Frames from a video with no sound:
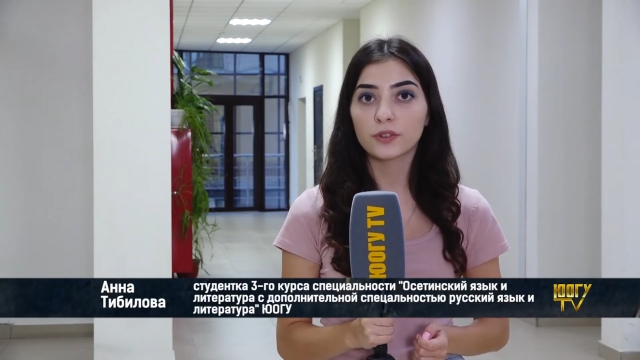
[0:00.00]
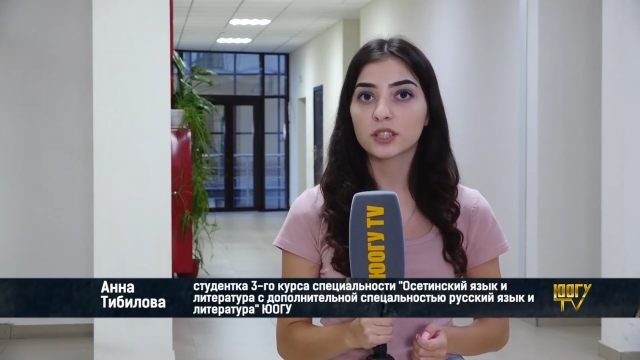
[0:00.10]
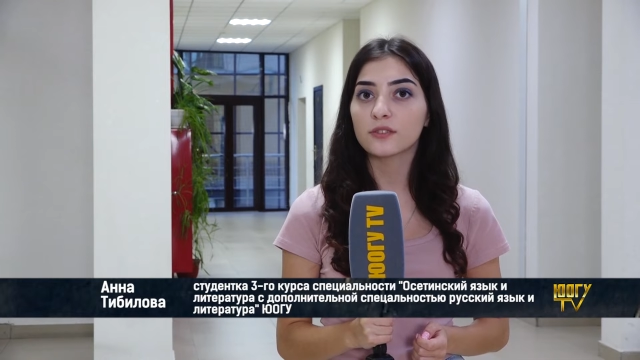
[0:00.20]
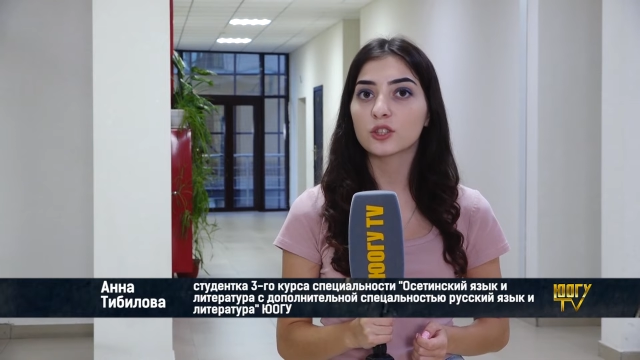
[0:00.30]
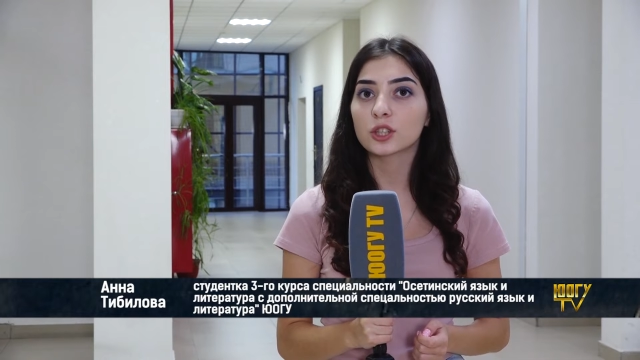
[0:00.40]

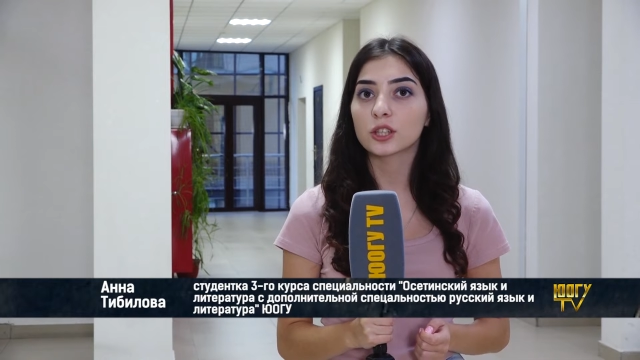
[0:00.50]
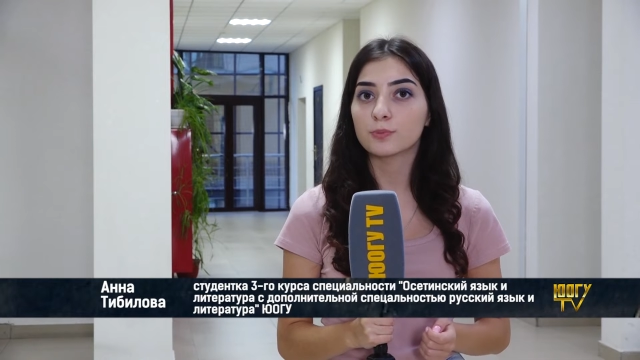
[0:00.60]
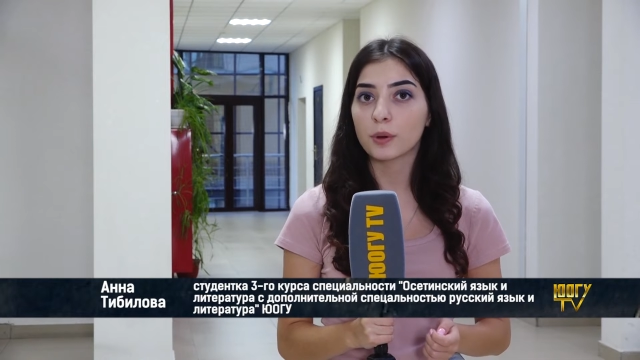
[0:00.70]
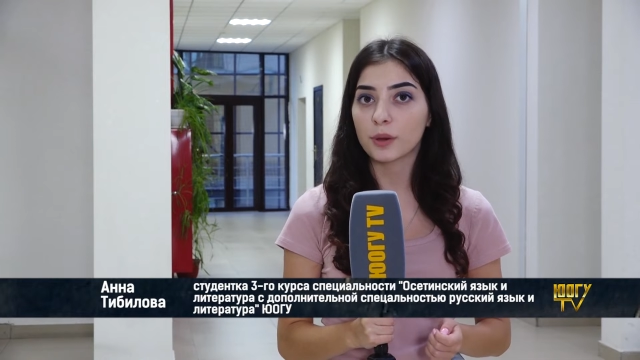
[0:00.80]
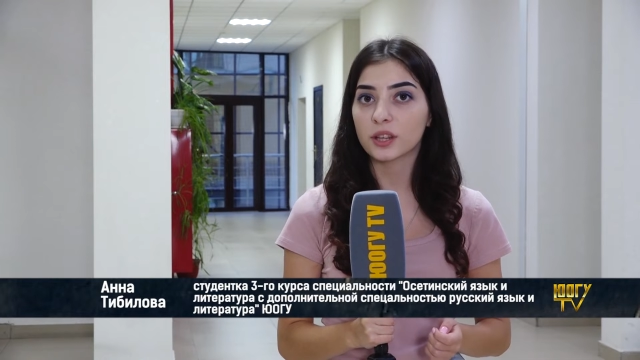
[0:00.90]
завершилась
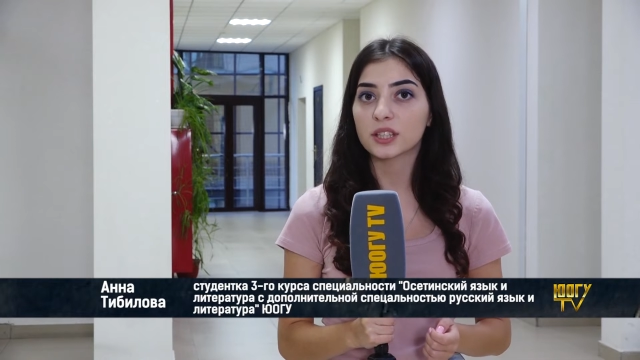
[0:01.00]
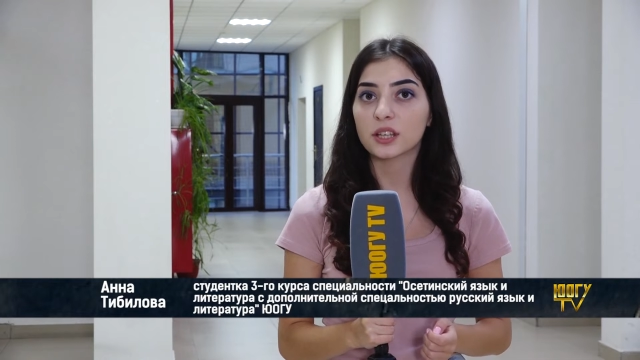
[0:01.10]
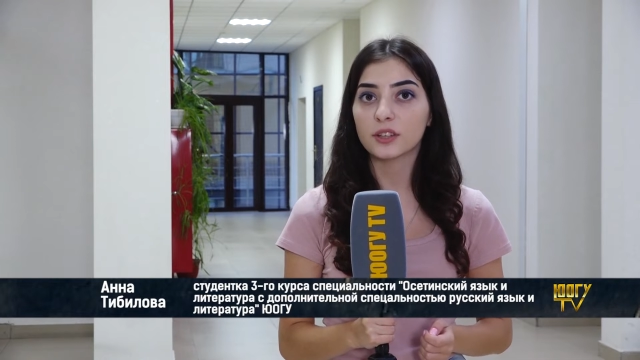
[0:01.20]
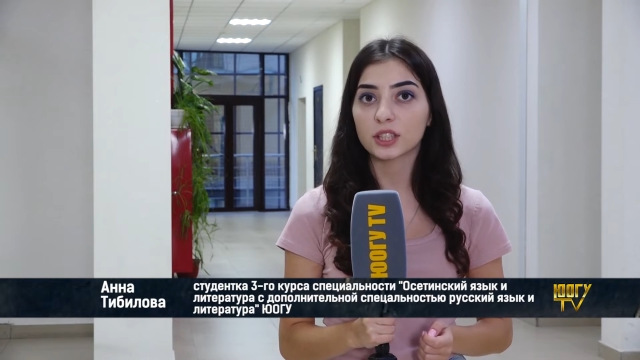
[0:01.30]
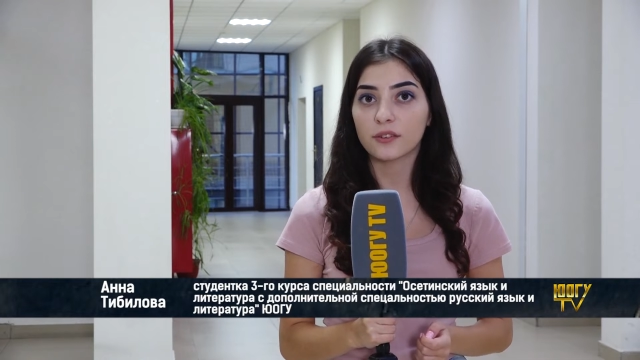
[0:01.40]
победой
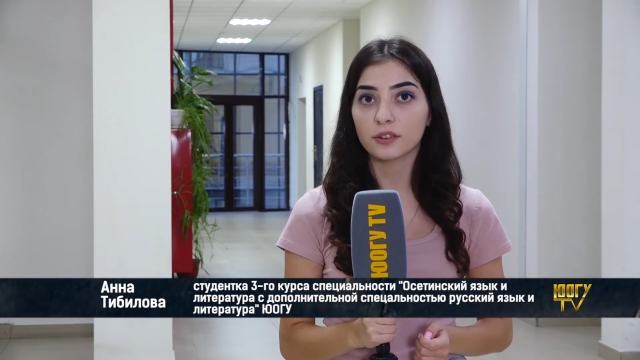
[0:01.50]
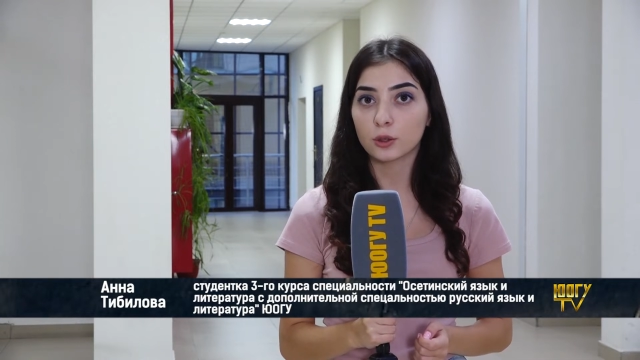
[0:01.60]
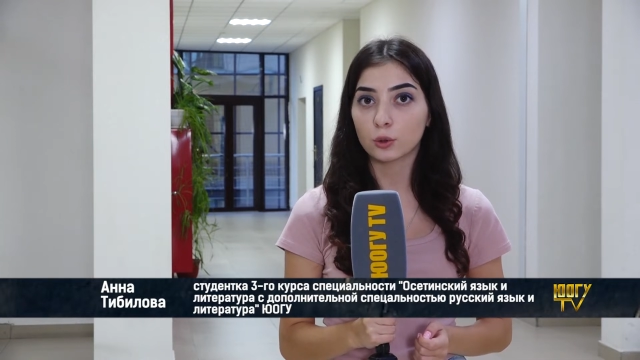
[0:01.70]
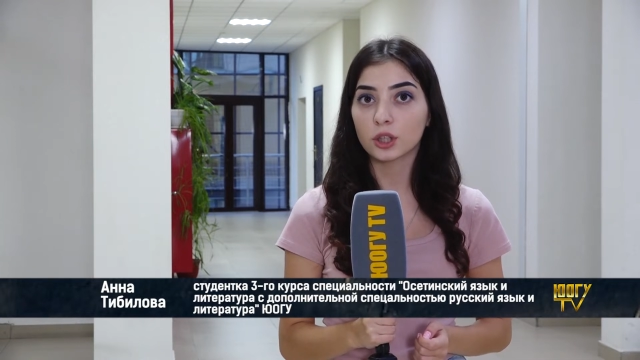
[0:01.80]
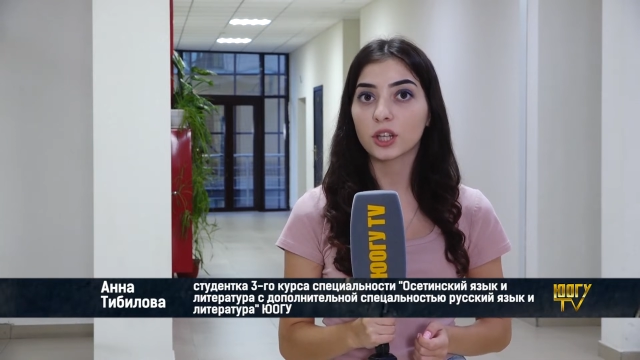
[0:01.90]
советского
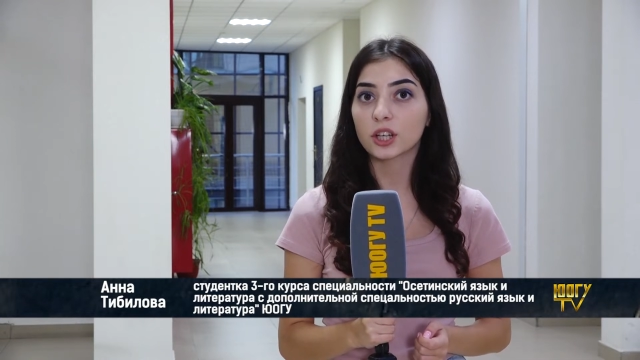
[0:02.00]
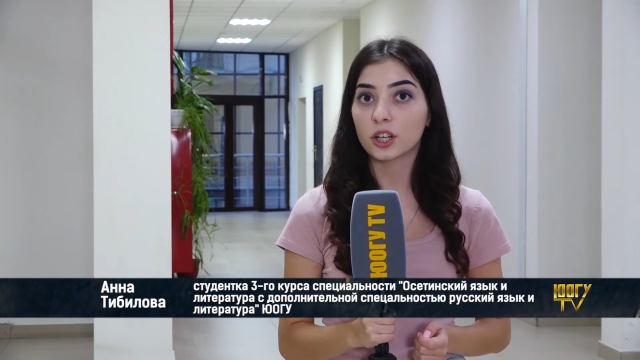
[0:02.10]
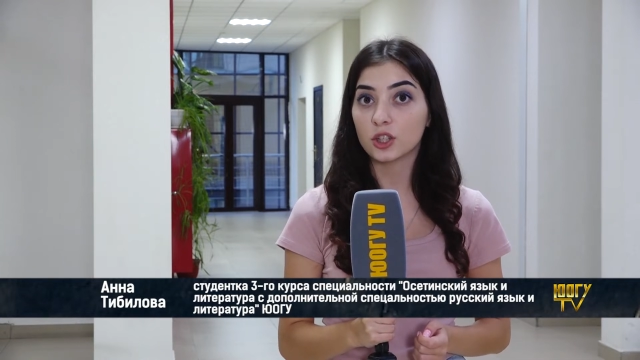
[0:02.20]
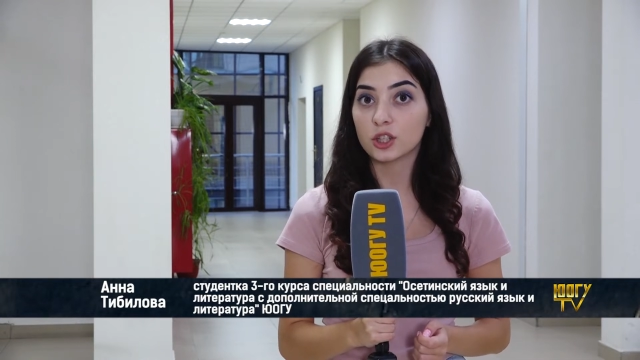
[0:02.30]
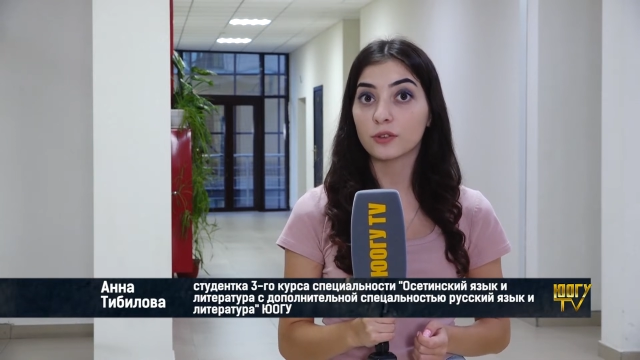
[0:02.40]
народа над
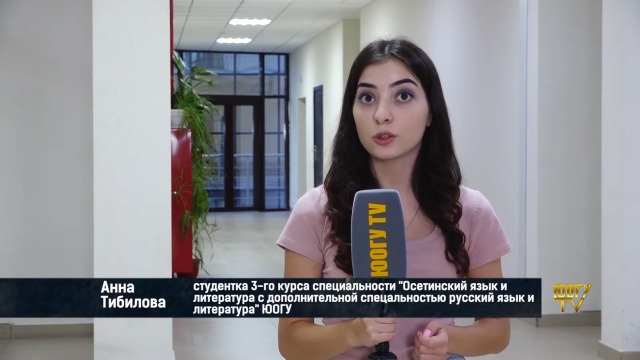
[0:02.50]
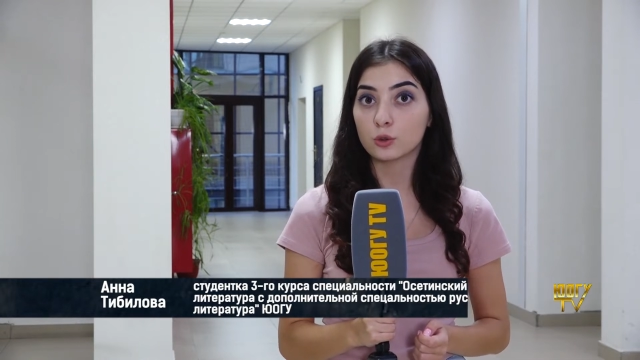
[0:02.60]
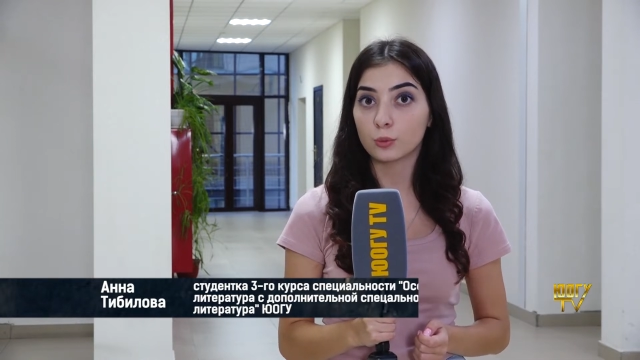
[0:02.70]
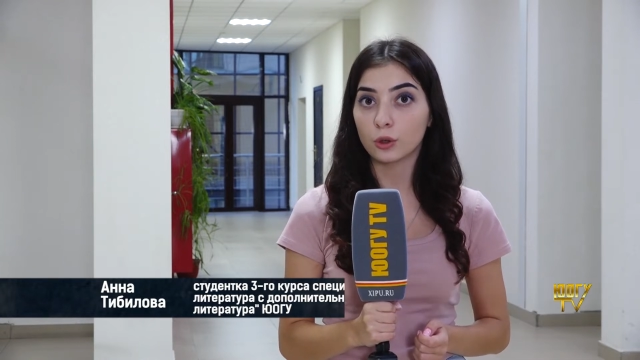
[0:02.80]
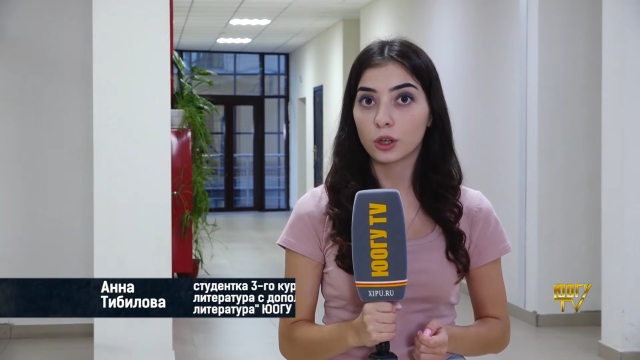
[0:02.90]
коричневой
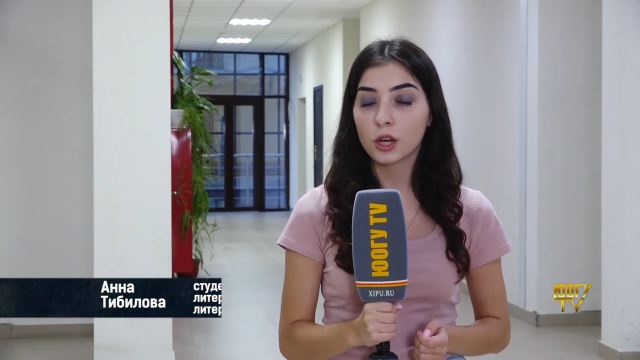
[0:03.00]
чумой.